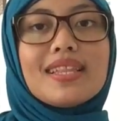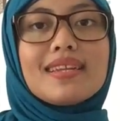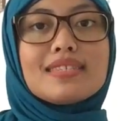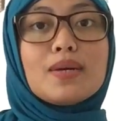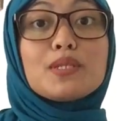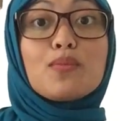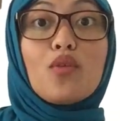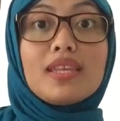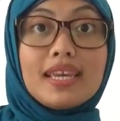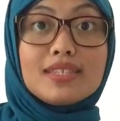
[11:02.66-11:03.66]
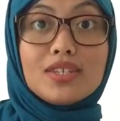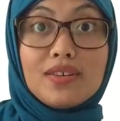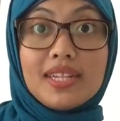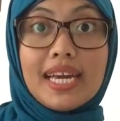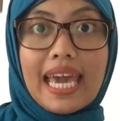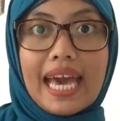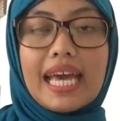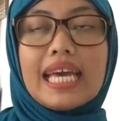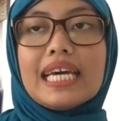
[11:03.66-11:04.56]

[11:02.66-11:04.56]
sudah terjawab semuanya insya Allah ya